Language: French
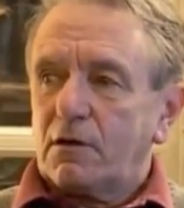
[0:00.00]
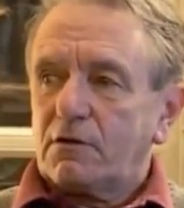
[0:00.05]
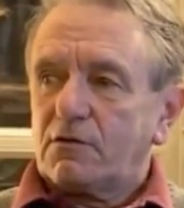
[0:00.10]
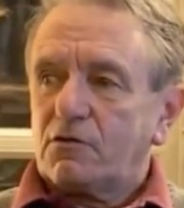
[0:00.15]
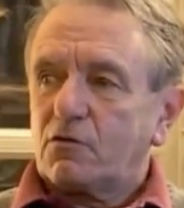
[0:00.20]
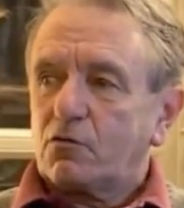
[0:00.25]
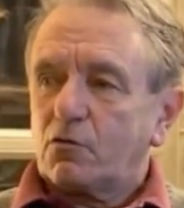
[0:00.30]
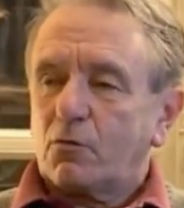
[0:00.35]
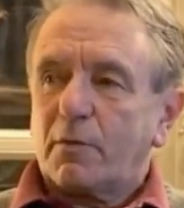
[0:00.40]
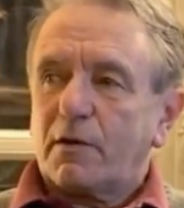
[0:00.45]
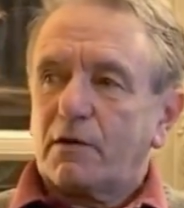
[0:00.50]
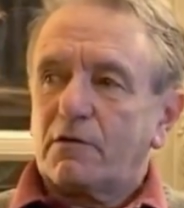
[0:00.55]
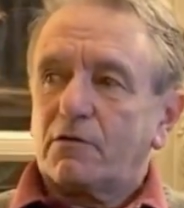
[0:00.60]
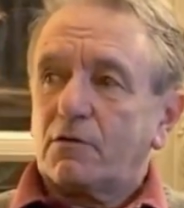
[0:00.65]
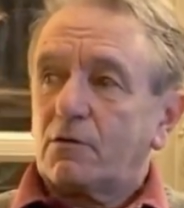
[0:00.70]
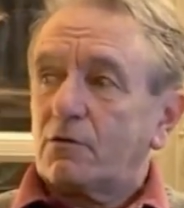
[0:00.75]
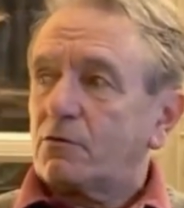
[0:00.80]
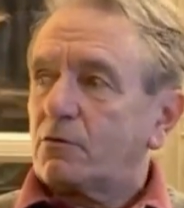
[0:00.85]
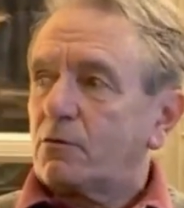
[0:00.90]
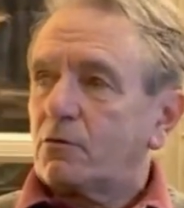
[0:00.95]
qui sont
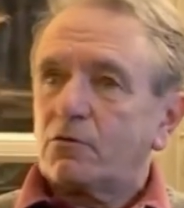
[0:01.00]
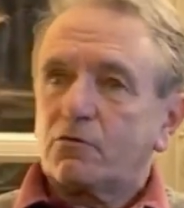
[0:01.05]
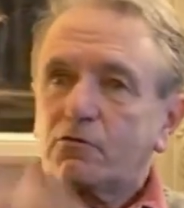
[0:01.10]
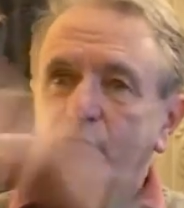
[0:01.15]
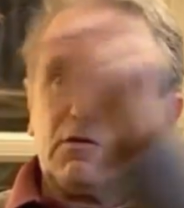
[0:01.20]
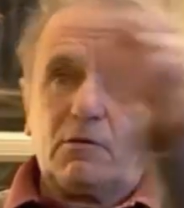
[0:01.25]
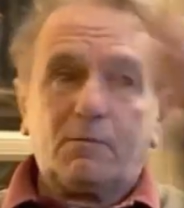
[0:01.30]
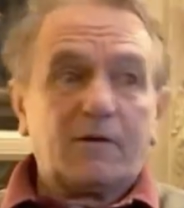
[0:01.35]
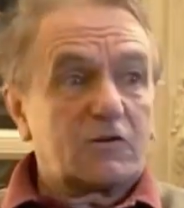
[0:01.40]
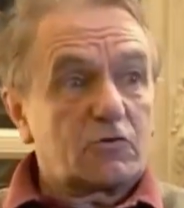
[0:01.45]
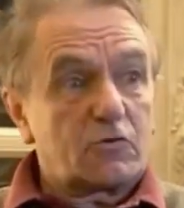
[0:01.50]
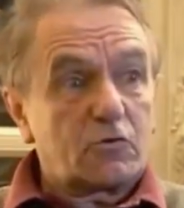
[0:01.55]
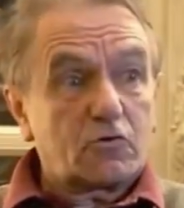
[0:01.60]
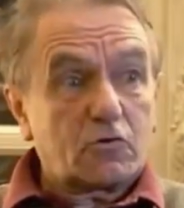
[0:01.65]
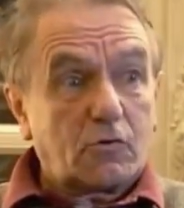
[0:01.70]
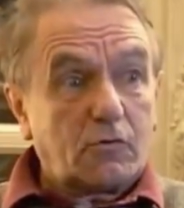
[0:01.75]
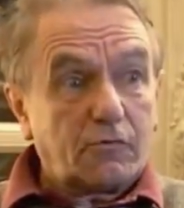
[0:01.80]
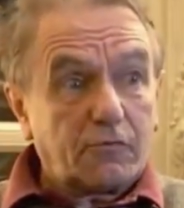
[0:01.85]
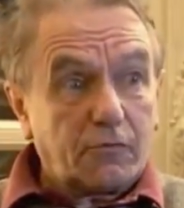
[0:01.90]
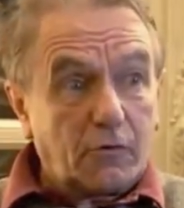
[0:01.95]
présentes dans une image de
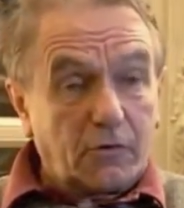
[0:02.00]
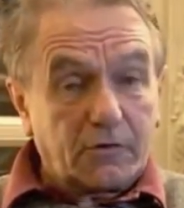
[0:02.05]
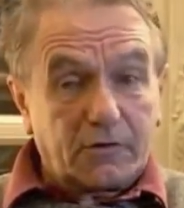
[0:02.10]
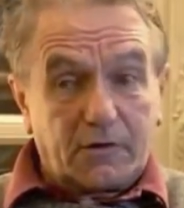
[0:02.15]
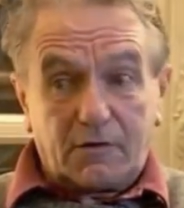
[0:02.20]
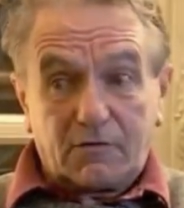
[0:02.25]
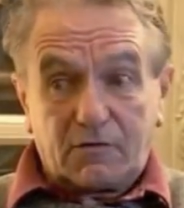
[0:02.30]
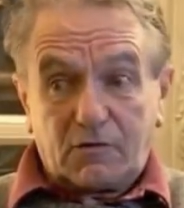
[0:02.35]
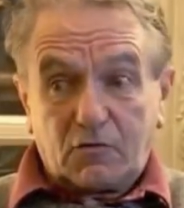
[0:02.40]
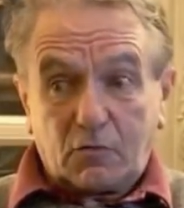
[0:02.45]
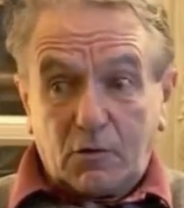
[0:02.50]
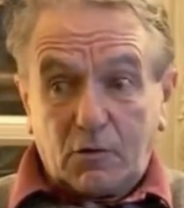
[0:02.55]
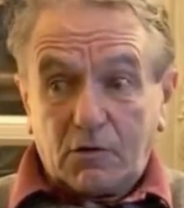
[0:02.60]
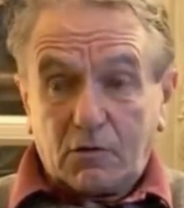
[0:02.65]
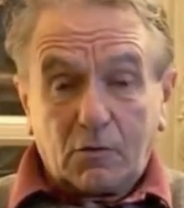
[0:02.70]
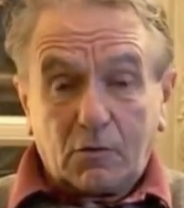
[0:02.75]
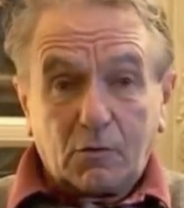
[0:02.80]
John Ford, et ainsi de suite.